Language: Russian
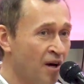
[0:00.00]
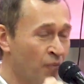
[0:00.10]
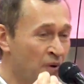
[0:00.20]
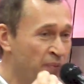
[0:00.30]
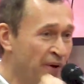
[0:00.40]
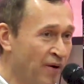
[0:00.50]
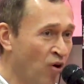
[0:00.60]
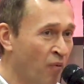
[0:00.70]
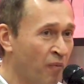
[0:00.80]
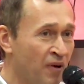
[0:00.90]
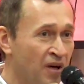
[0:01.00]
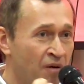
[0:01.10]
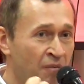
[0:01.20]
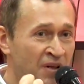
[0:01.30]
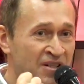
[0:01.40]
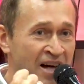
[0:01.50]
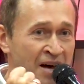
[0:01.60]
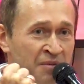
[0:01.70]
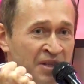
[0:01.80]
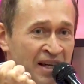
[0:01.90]
Мы берем. Мы
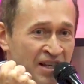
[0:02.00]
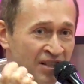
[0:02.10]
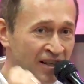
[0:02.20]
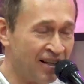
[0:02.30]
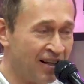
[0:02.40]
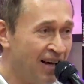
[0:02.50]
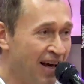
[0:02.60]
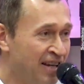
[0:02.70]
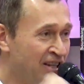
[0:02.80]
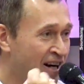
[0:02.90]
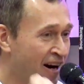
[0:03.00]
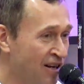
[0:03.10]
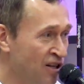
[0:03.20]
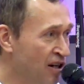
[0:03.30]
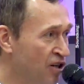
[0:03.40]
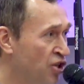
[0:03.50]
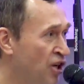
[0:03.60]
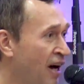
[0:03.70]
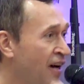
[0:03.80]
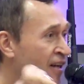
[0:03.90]
знаем, есть эти
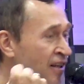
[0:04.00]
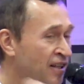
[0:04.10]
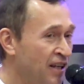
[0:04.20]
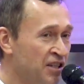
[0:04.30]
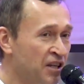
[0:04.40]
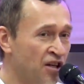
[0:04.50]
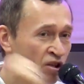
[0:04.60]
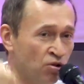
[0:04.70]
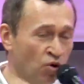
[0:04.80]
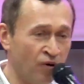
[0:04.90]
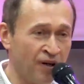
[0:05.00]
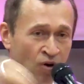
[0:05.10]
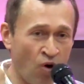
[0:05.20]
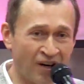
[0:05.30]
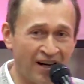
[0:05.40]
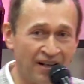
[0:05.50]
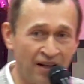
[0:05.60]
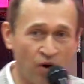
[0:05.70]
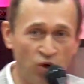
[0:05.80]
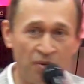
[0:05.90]
хранилища, есть эти новые
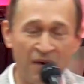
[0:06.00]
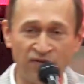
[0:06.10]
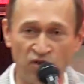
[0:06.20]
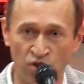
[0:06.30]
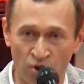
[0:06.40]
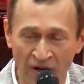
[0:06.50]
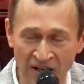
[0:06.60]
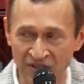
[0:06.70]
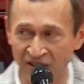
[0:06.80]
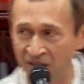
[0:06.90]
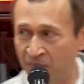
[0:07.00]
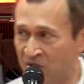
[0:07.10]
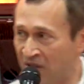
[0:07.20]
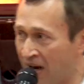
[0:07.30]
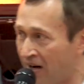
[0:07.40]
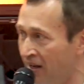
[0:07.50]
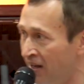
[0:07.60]
органы. У Тебя все есть на небесах.